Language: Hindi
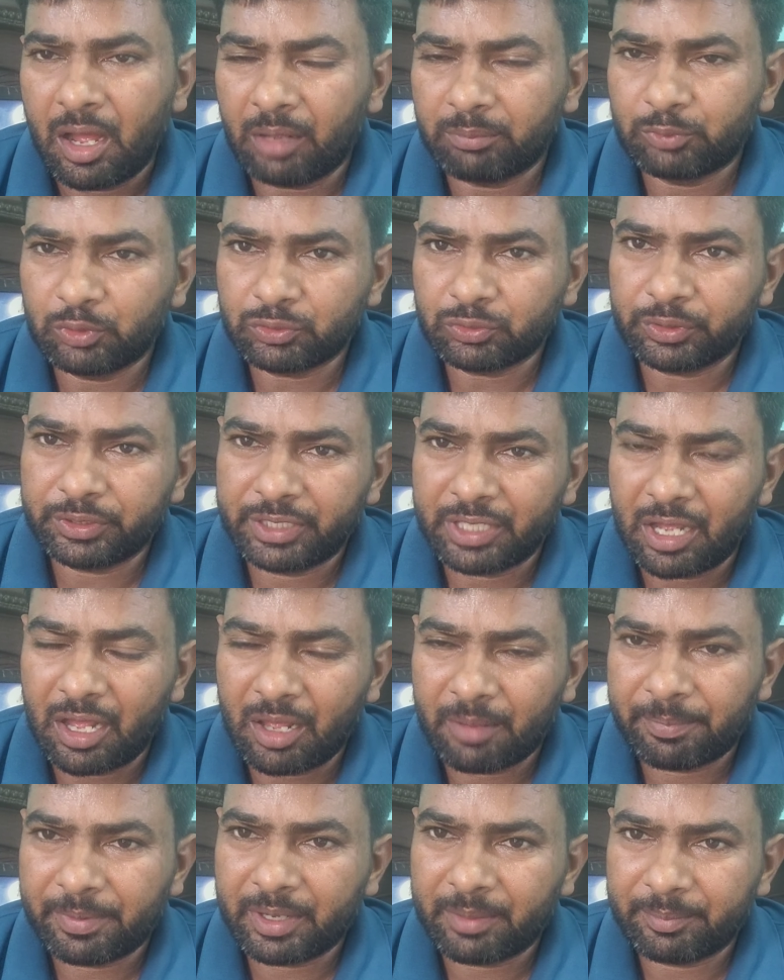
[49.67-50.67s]
अब दोस्तों
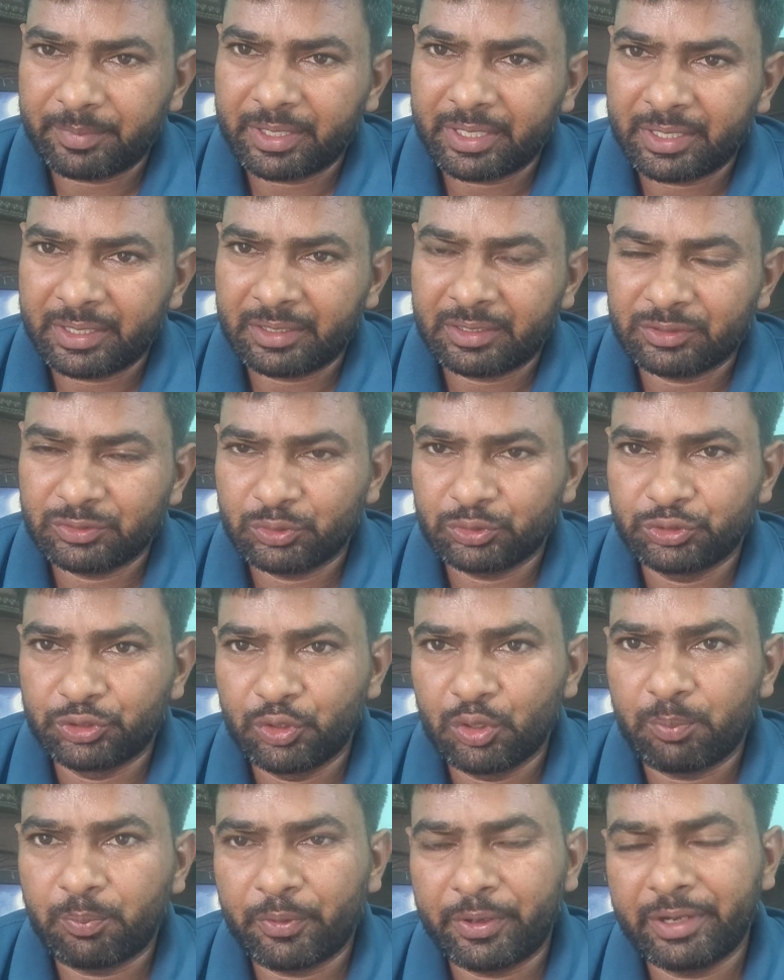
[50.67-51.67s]
यहाँ पे हमने जो
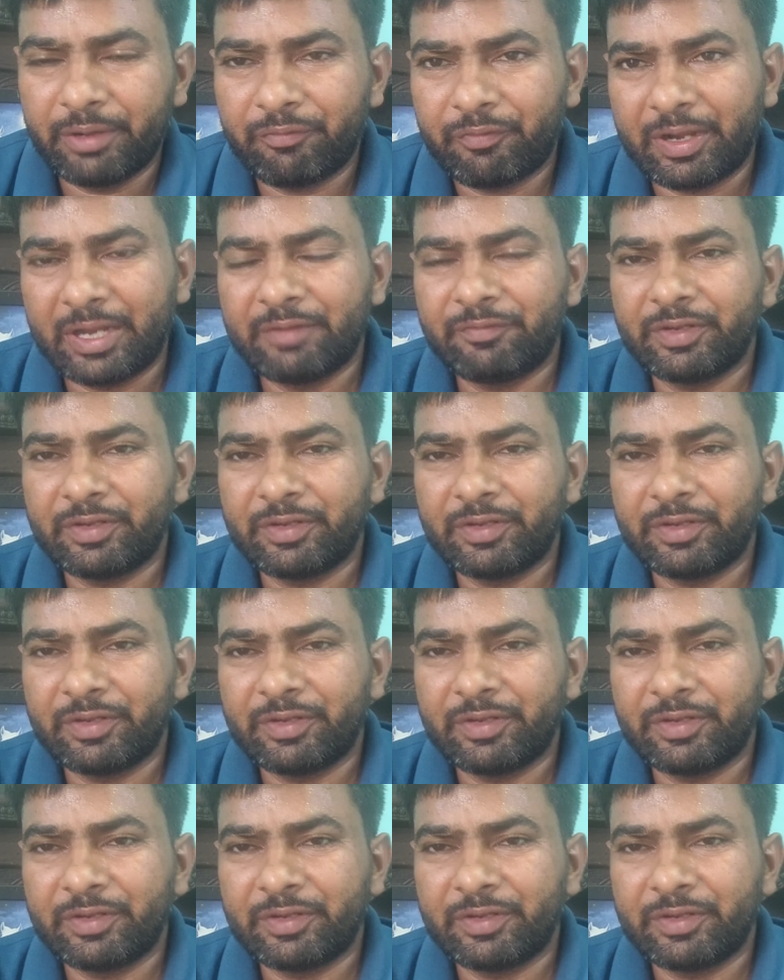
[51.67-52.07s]
0.5 पॉइंट